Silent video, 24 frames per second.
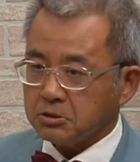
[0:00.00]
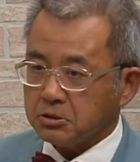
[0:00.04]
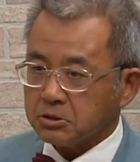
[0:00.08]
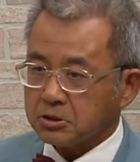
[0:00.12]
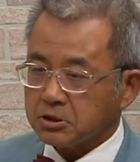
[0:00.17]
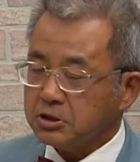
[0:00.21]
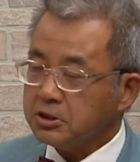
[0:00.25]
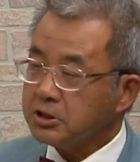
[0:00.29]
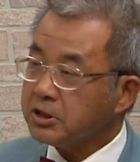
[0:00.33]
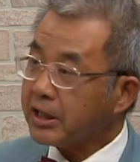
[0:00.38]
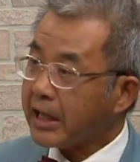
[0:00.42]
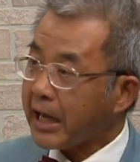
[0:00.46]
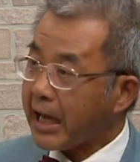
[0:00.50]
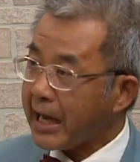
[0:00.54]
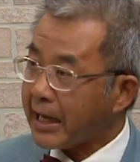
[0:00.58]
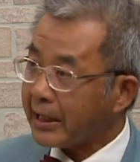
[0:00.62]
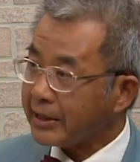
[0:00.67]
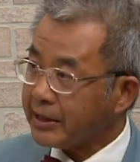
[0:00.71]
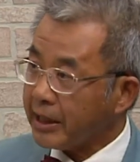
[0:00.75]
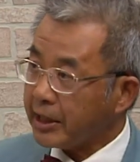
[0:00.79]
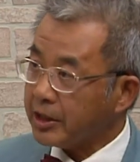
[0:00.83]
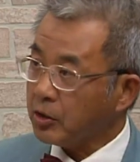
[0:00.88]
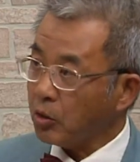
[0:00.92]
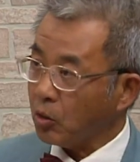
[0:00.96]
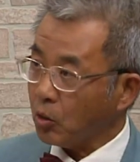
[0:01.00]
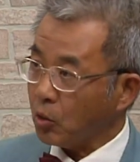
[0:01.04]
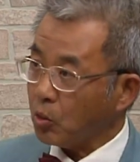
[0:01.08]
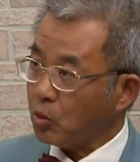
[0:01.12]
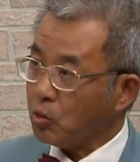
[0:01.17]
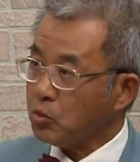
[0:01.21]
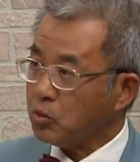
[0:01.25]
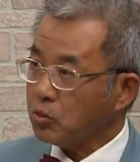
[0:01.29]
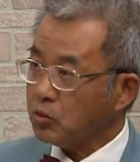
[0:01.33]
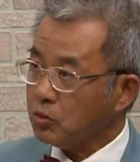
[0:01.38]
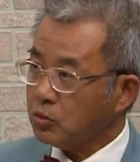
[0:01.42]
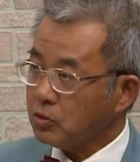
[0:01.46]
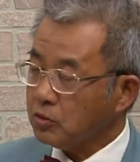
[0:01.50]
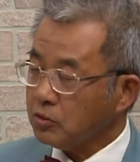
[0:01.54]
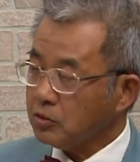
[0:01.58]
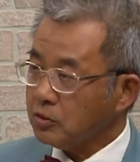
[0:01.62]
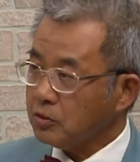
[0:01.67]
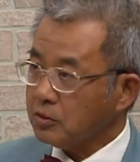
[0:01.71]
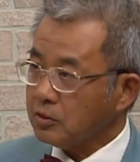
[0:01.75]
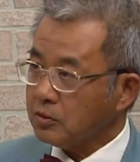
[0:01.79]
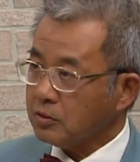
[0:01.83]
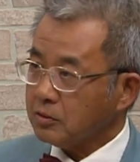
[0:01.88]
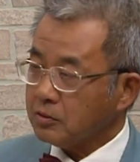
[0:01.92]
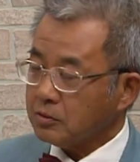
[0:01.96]
cứ khai đầy đủ yeah.
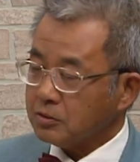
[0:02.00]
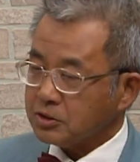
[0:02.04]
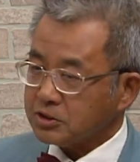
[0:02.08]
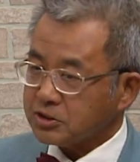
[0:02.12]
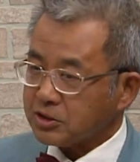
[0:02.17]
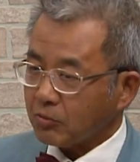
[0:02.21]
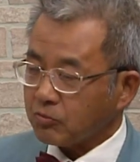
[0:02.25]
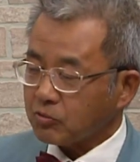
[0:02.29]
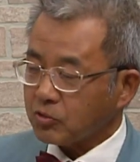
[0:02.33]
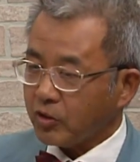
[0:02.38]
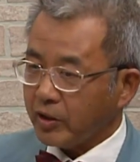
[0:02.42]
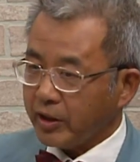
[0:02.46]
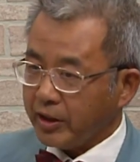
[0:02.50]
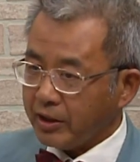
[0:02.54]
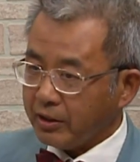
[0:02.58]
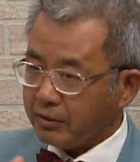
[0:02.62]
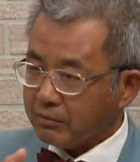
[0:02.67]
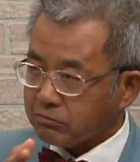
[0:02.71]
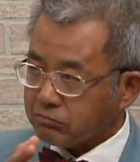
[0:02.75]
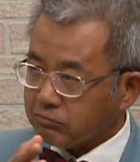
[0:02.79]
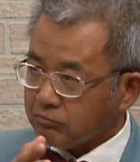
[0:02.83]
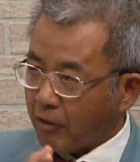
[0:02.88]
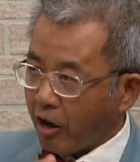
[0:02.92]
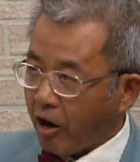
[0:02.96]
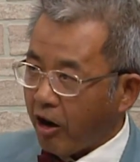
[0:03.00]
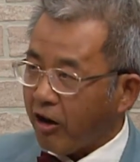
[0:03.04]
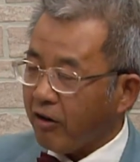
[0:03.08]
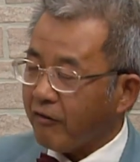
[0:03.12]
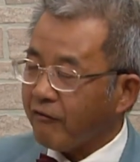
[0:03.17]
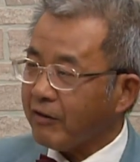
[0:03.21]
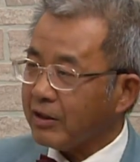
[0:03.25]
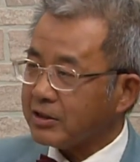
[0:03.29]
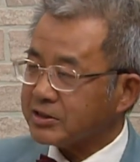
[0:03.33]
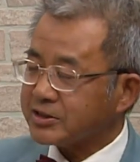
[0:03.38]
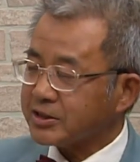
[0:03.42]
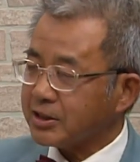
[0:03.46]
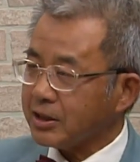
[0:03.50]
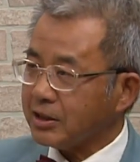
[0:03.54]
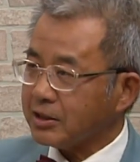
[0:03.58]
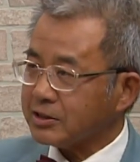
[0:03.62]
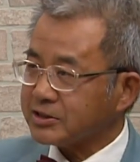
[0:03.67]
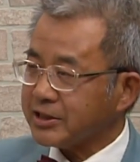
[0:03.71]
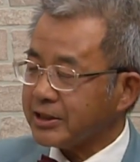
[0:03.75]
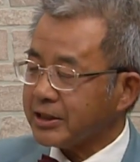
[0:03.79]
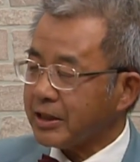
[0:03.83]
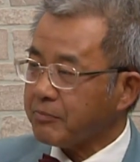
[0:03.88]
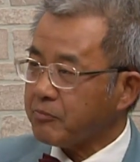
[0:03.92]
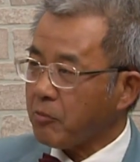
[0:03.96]
Dạ. xong rồi bỏ và
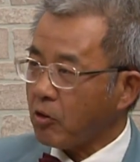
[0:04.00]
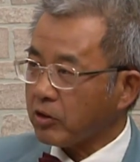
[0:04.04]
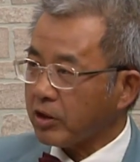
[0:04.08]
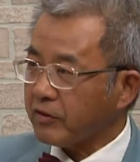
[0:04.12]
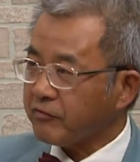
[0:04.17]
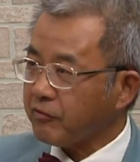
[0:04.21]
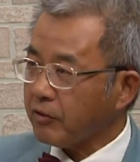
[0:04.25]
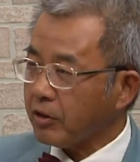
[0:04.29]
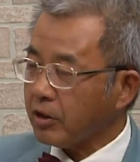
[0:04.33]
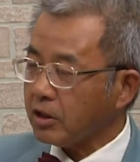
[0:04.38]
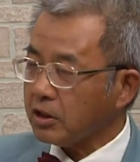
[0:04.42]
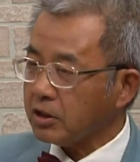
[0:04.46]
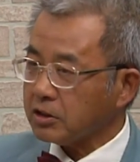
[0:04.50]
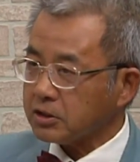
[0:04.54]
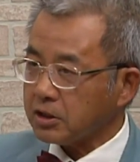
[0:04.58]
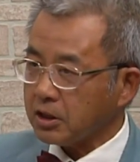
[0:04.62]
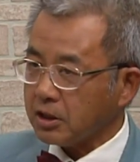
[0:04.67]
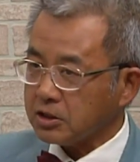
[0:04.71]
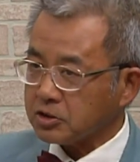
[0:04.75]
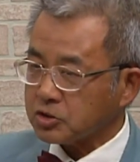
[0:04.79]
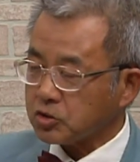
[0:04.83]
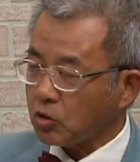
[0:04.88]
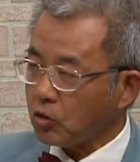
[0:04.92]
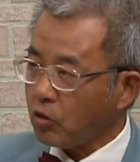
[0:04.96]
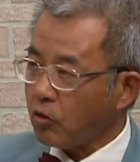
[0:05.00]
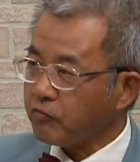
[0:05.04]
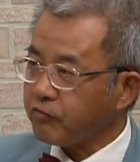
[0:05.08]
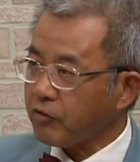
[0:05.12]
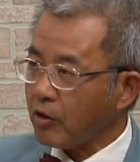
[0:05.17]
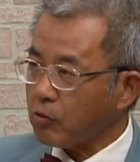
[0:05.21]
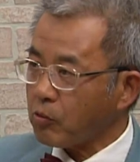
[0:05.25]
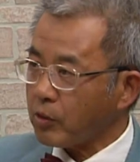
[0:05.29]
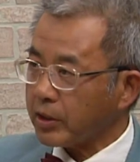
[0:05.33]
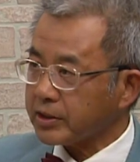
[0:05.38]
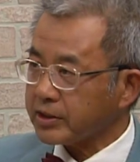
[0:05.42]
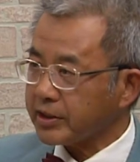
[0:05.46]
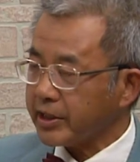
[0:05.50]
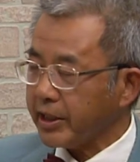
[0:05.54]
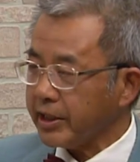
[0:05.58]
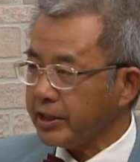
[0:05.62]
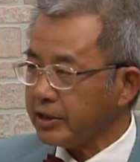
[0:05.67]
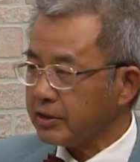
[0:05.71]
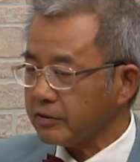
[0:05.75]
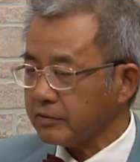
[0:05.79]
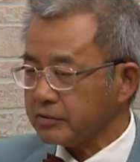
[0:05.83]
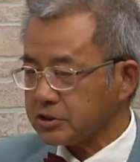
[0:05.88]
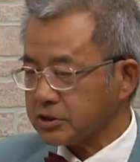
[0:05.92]
set up một cái ờ, solo 401k rồi